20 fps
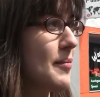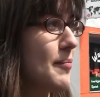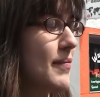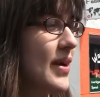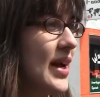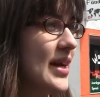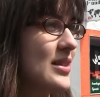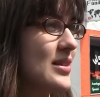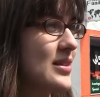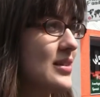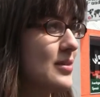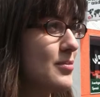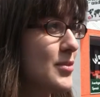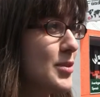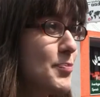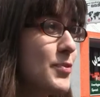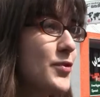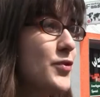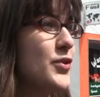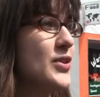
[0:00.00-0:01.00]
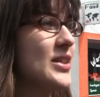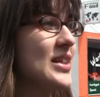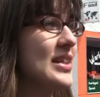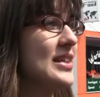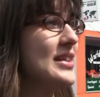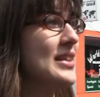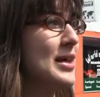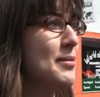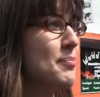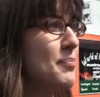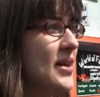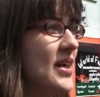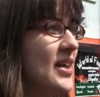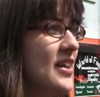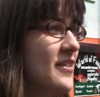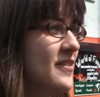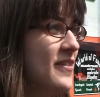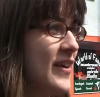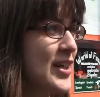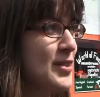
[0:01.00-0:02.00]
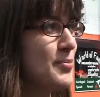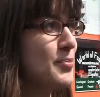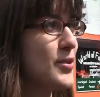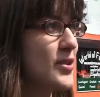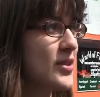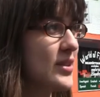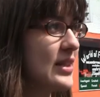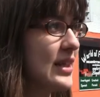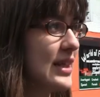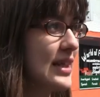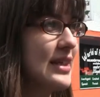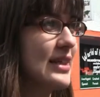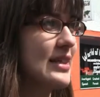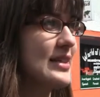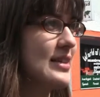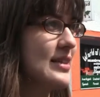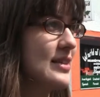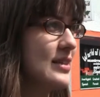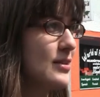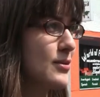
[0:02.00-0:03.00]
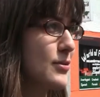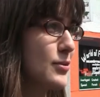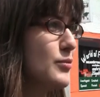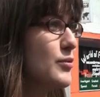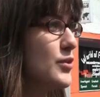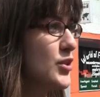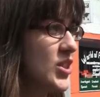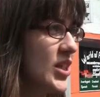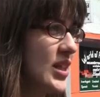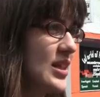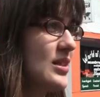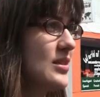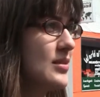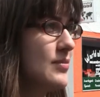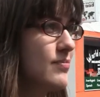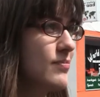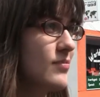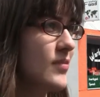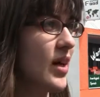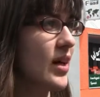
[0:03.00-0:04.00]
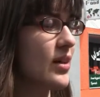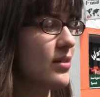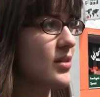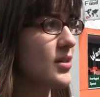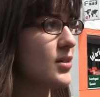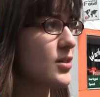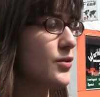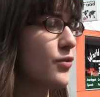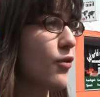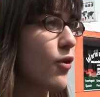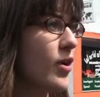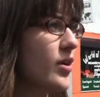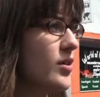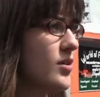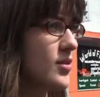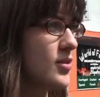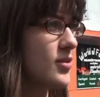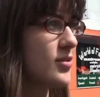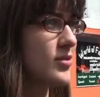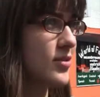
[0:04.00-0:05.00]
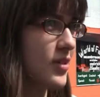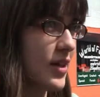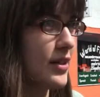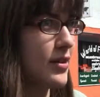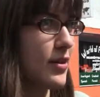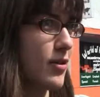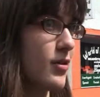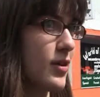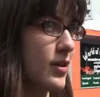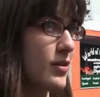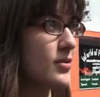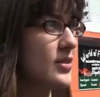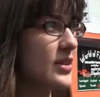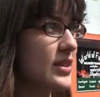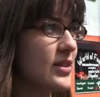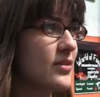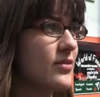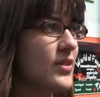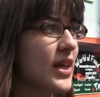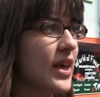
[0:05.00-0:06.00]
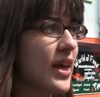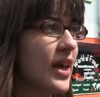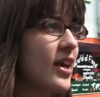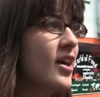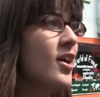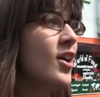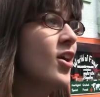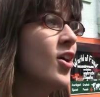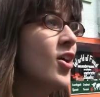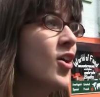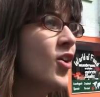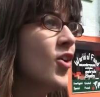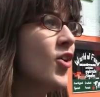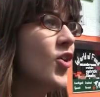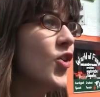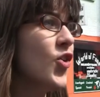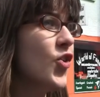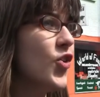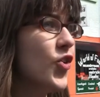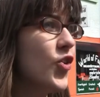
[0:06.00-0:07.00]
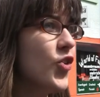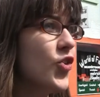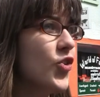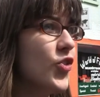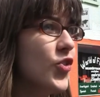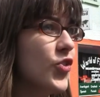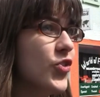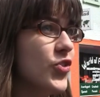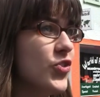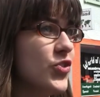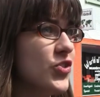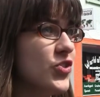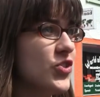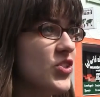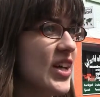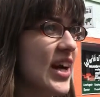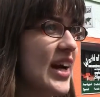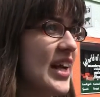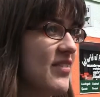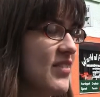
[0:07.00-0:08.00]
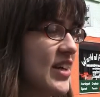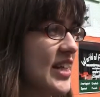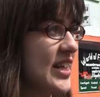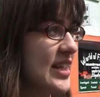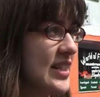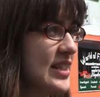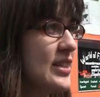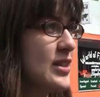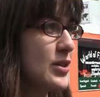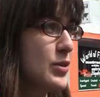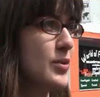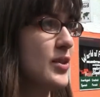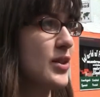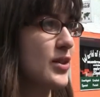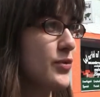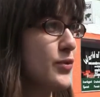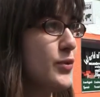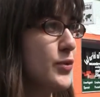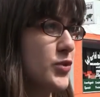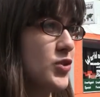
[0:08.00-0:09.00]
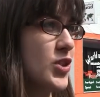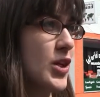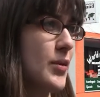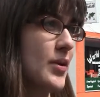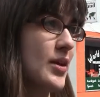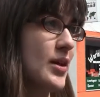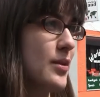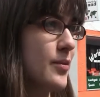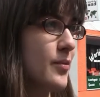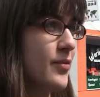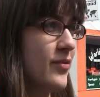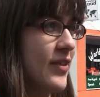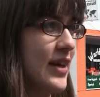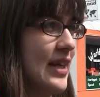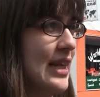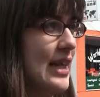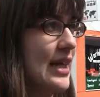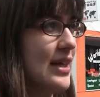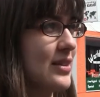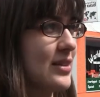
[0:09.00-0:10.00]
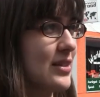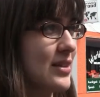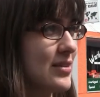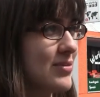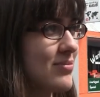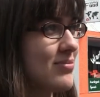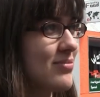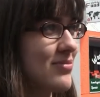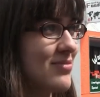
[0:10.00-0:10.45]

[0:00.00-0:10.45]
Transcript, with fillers: Meine Mitbewohnerin hat bei Facebook einen Link rumgeschickt an ihre Freunde und halt auch an ihre WG und ja, da war ein Artikel über das Foodsharing hier im Weltladen drin.